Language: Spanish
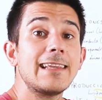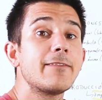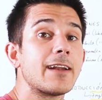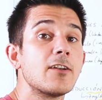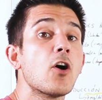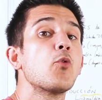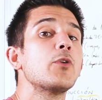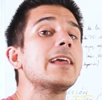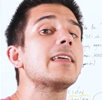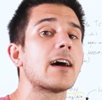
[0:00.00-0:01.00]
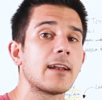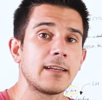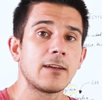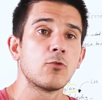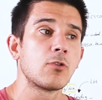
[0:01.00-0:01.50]
libre, no unida a
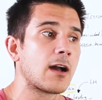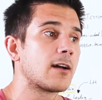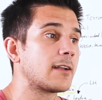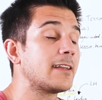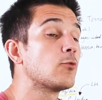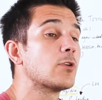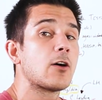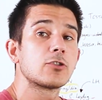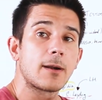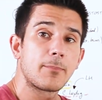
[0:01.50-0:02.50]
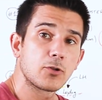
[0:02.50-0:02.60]
ninguna, a ninguna otra